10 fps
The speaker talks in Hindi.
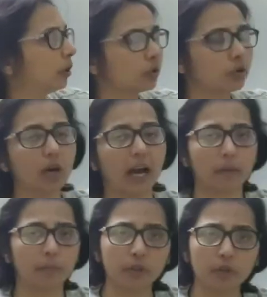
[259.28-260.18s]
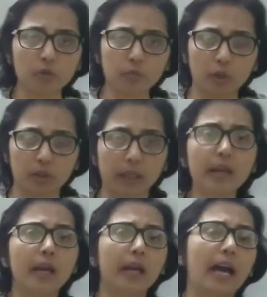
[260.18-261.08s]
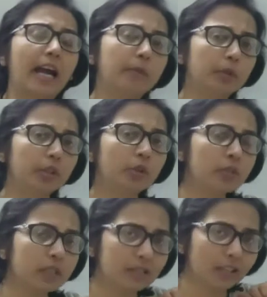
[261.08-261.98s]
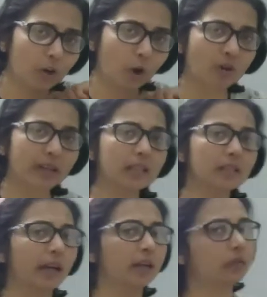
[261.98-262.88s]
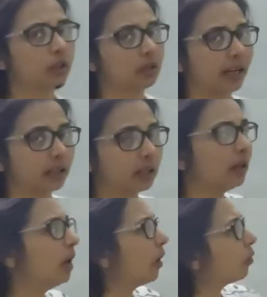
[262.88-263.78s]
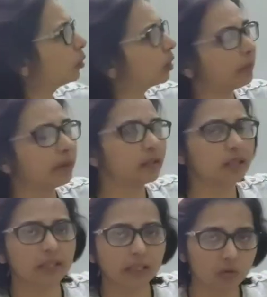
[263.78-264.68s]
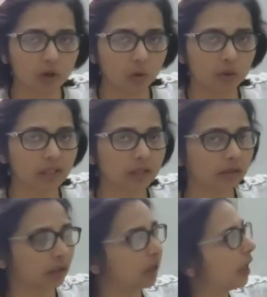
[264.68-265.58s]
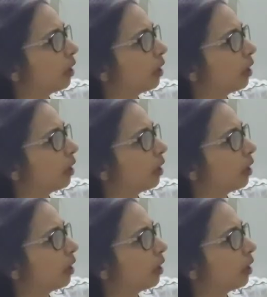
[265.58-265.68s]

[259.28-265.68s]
होती है उसको हाइपोटेन्यूज बोलते हैं हाइपोटेन्यूज इज द लॉन्गेस्ट साइड ऑफ द ट्राइंगल वो तो कभी किसी से इक्वल हो नहीं सकता